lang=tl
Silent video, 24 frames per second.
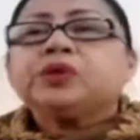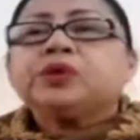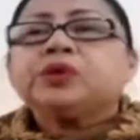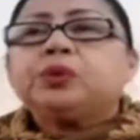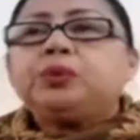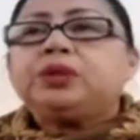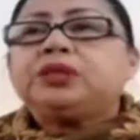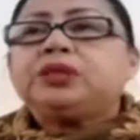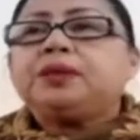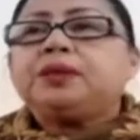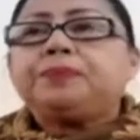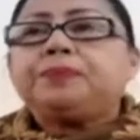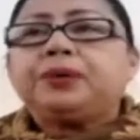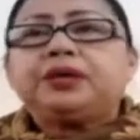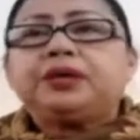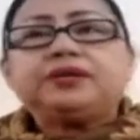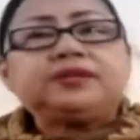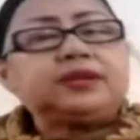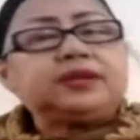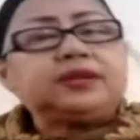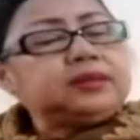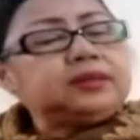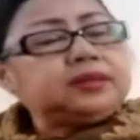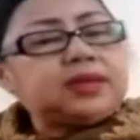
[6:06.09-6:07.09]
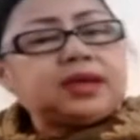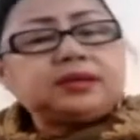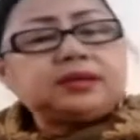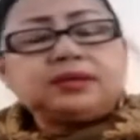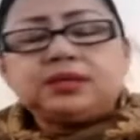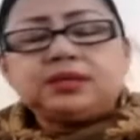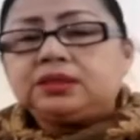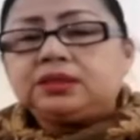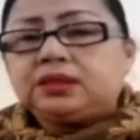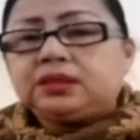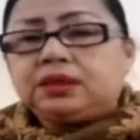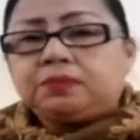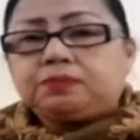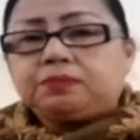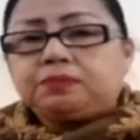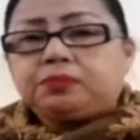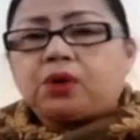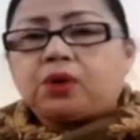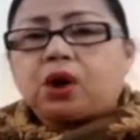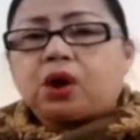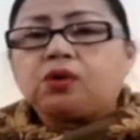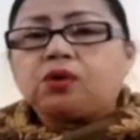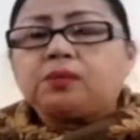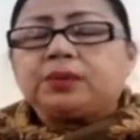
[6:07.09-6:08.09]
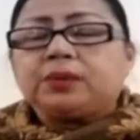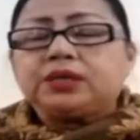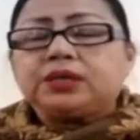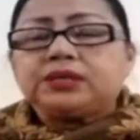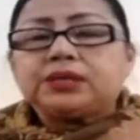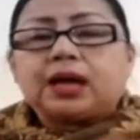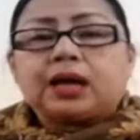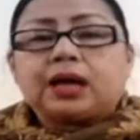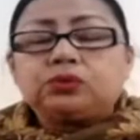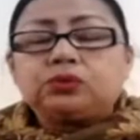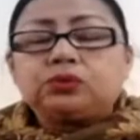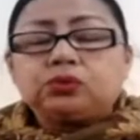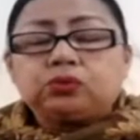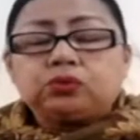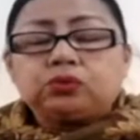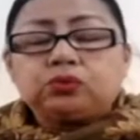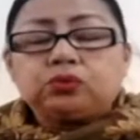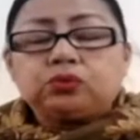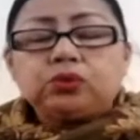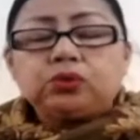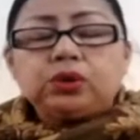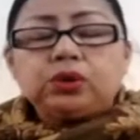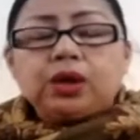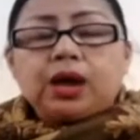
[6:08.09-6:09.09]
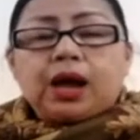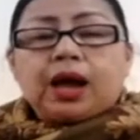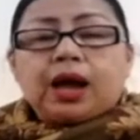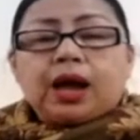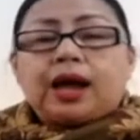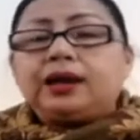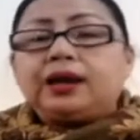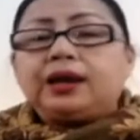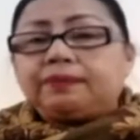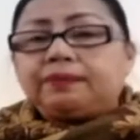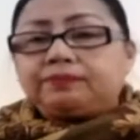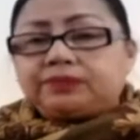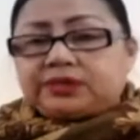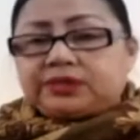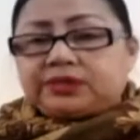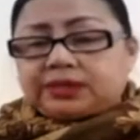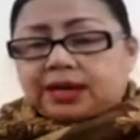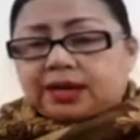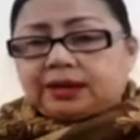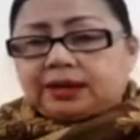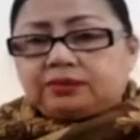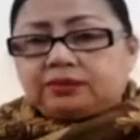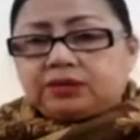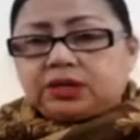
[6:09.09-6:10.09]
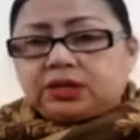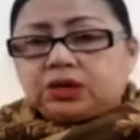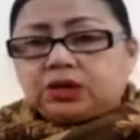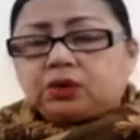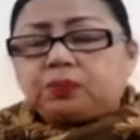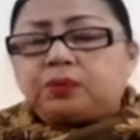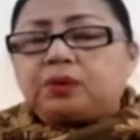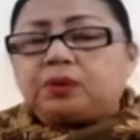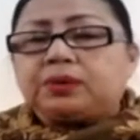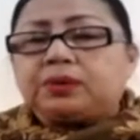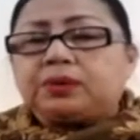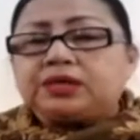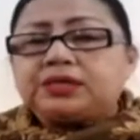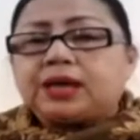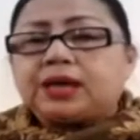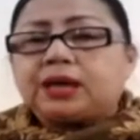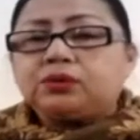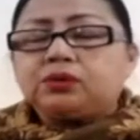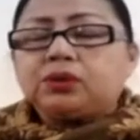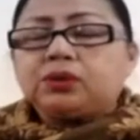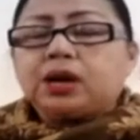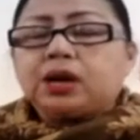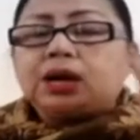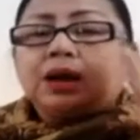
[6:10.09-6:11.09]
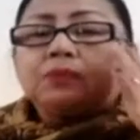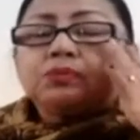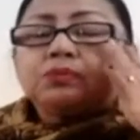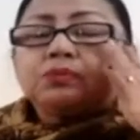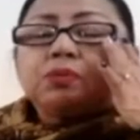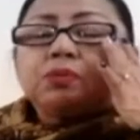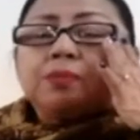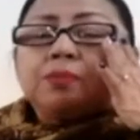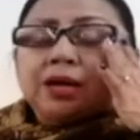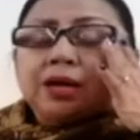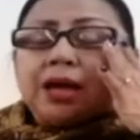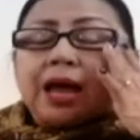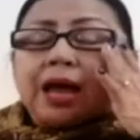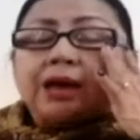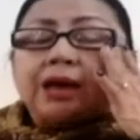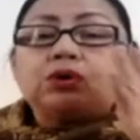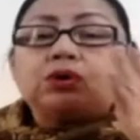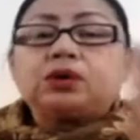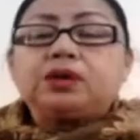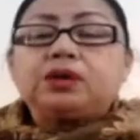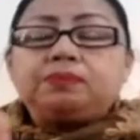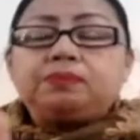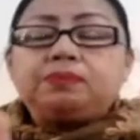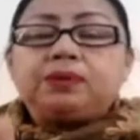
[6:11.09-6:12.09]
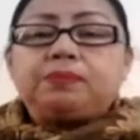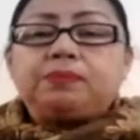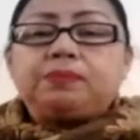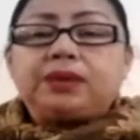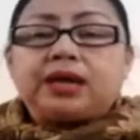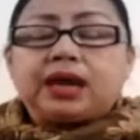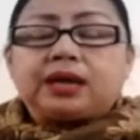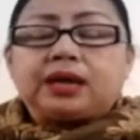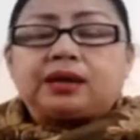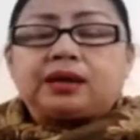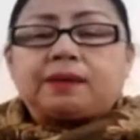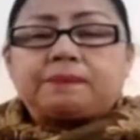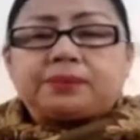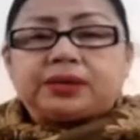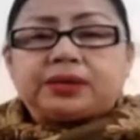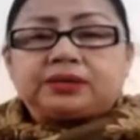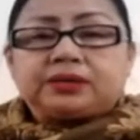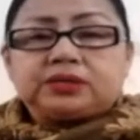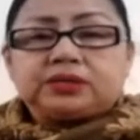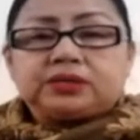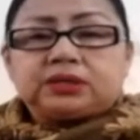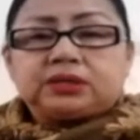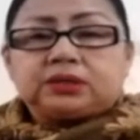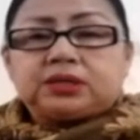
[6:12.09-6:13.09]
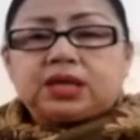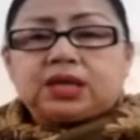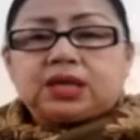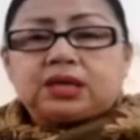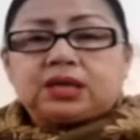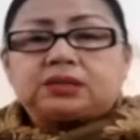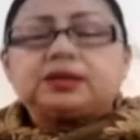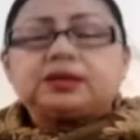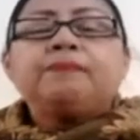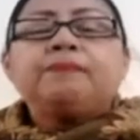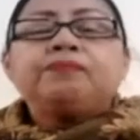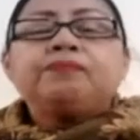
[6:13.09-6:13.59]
With the percentage, hindi po ako masyadong alam dyan. Hindi ko po masyadong alam kung magkano ibibigay na percentage.